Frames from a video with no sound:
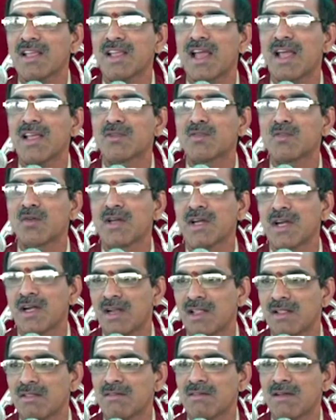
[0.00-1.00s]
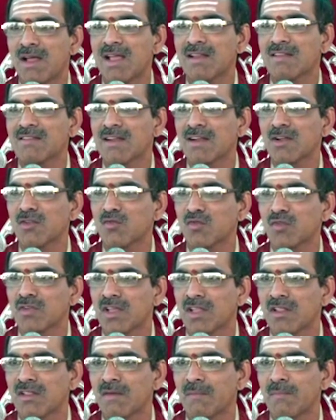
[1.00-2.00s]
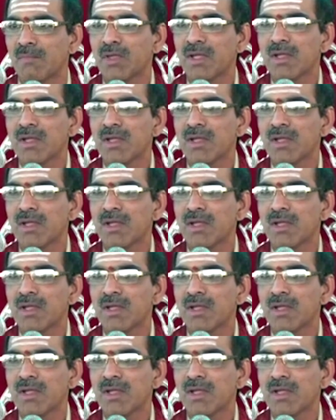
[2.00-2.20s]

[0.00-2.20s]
ఇక ఆయన జోలికి వెళ్ళొద్దు ఆయన సంగతి చూసేద్దాం